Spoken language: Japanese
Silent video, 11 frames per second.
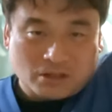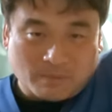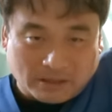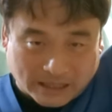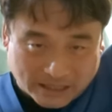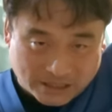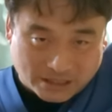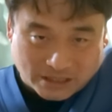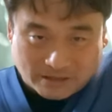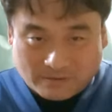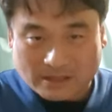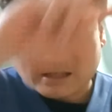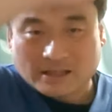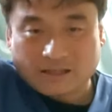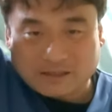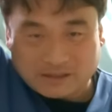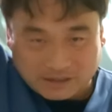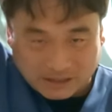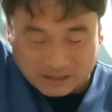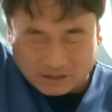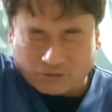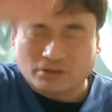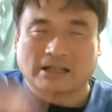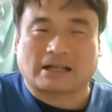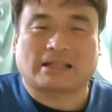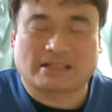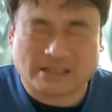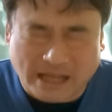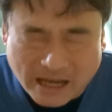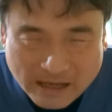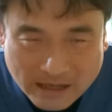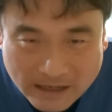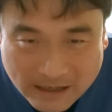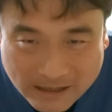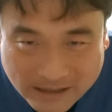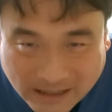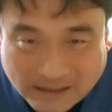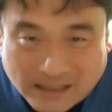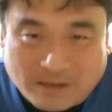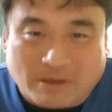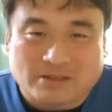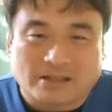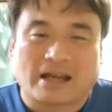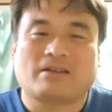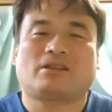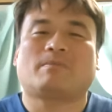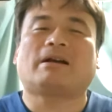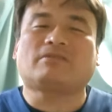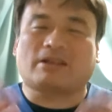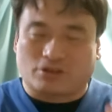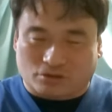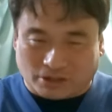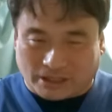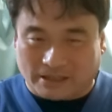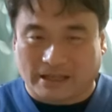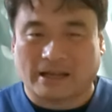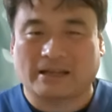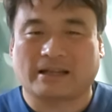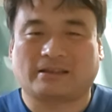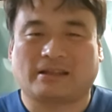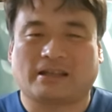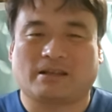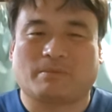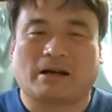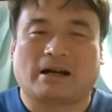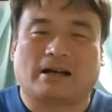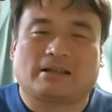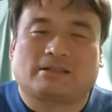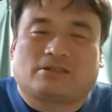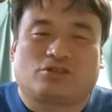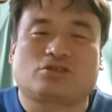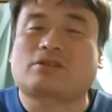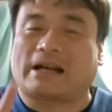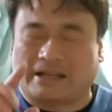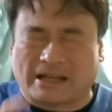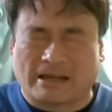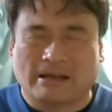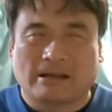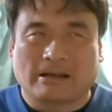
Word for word: で、また1、2。こういった形でやっていきますね。で、まずはゆっくりね、やっていきます。10回ね。